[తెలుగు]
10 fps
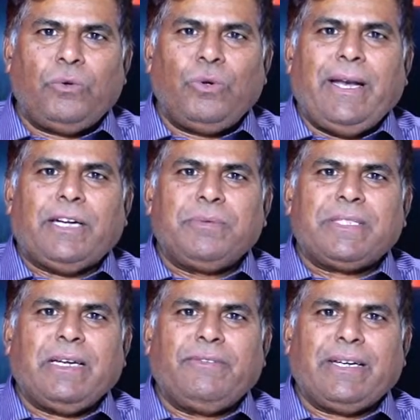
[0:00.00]
ఓన్లీ
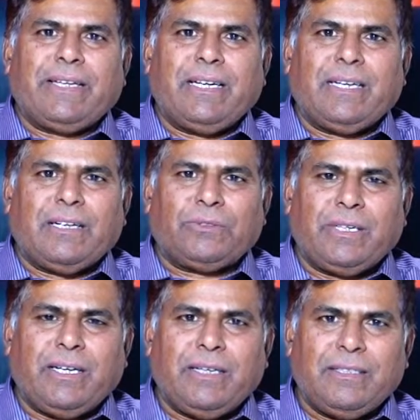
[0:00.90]
అడ్మిషన్ల వరకే
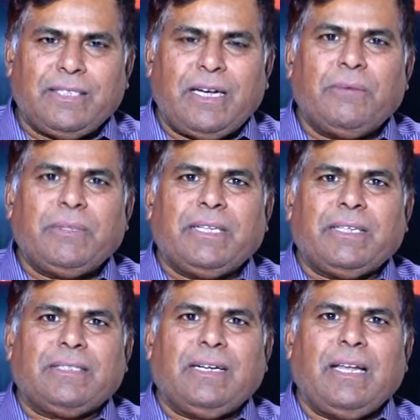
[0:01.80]
కాకుండా చాలామంది
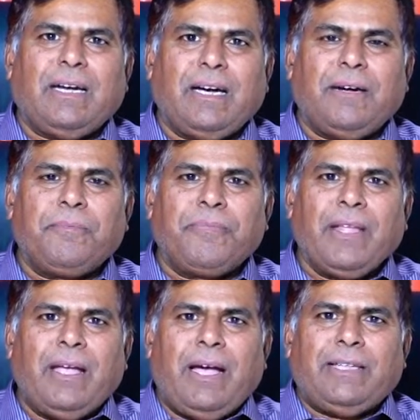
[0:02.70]
కన్సర్న్ లాగా
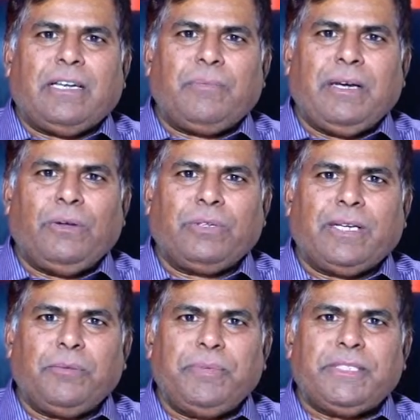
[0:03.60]
హైదరాబాద్లో ఒకరు
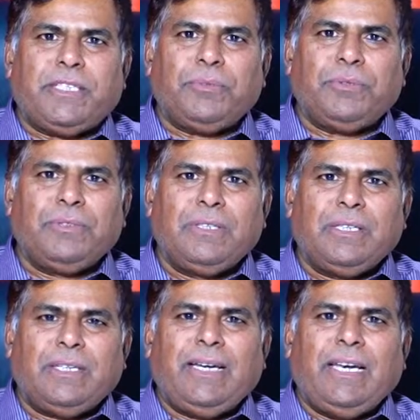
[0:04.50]
కనిపించడము
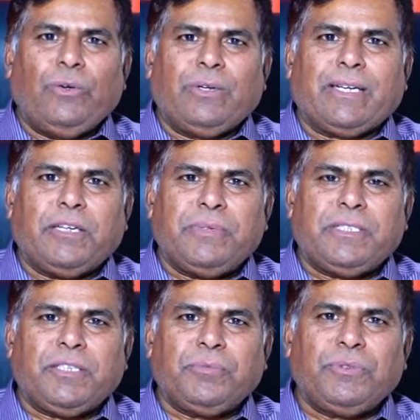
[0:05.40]
ఢిల్లీలో ఒకరు
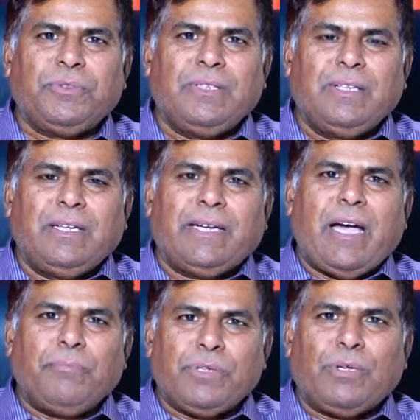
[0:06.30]
కనిపించడము
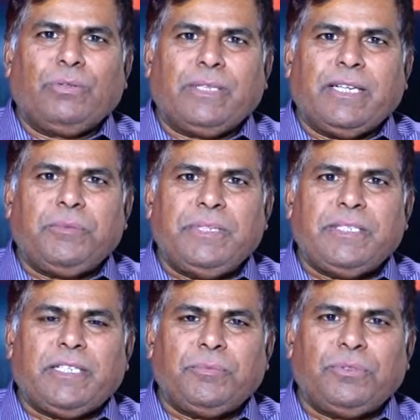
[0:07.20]
క్యాంపస్లో ఒకరు
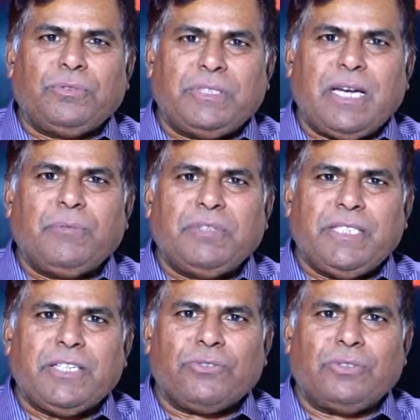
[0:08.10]
కనిపించడము చాలామంది
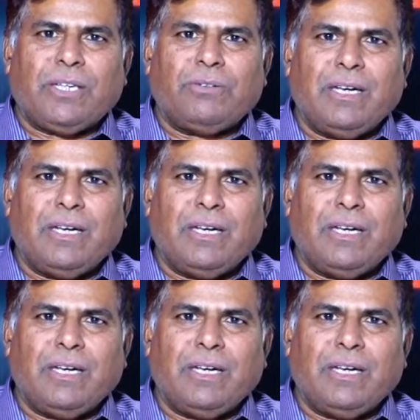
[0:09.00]
చేస్తుంటారు